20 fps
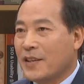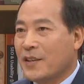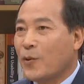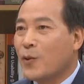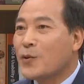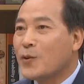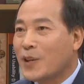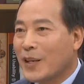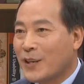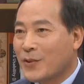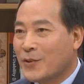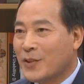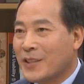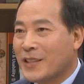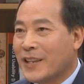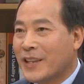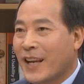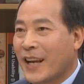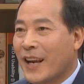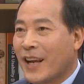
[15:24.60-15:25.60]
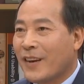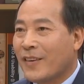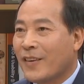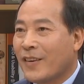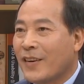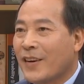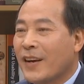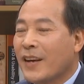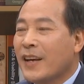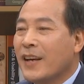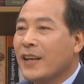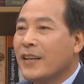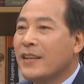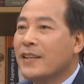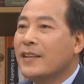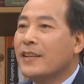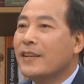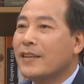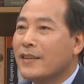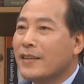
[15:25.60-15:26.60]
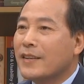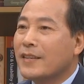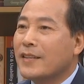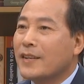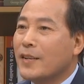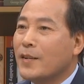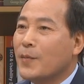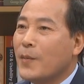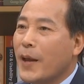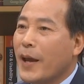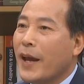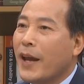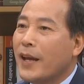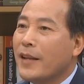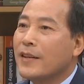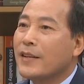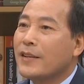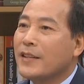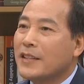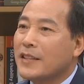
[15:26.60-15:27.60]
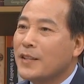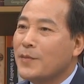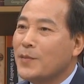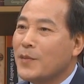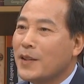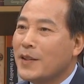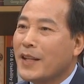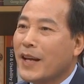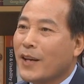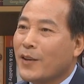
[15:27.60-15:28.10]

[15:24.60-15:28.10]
고정할 수 있잖아요. 예. 이런 것들을 매년을 10년